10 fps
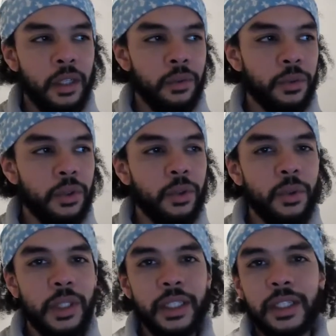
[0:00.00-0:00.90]
Donc en
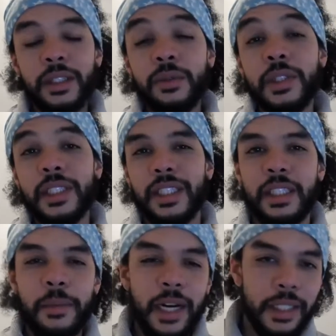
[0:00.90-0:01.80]
gros, tu es quelqu'un qui s'est
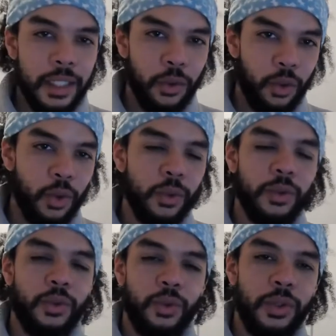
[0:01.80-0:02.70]
débarrassé de ton.
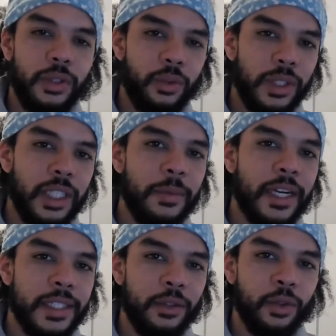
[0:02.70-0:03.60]
Tu t'es
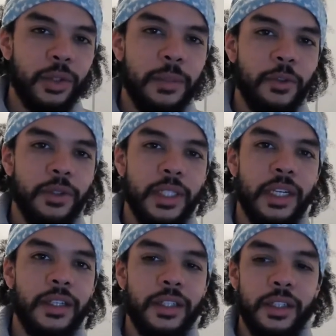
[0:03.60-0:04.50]
débarrassé de ton
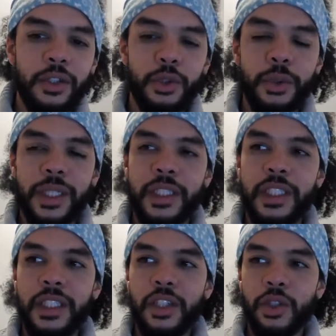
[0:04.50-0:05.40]
émotionnel. Tu as
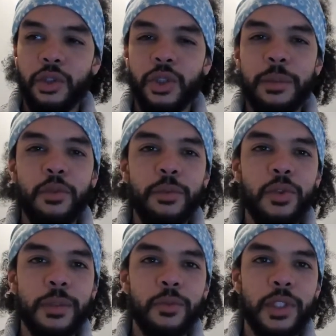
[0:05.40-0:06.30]
dit, je n'ai plus
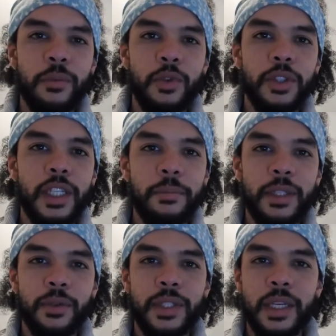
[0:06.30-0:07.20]
besoin de mon émotionnel
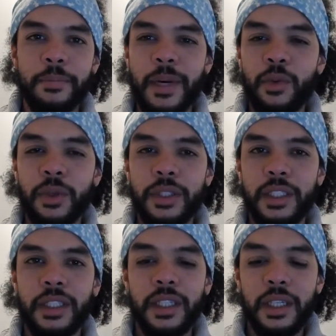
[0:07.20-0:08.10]
parce que ça m'alourdit.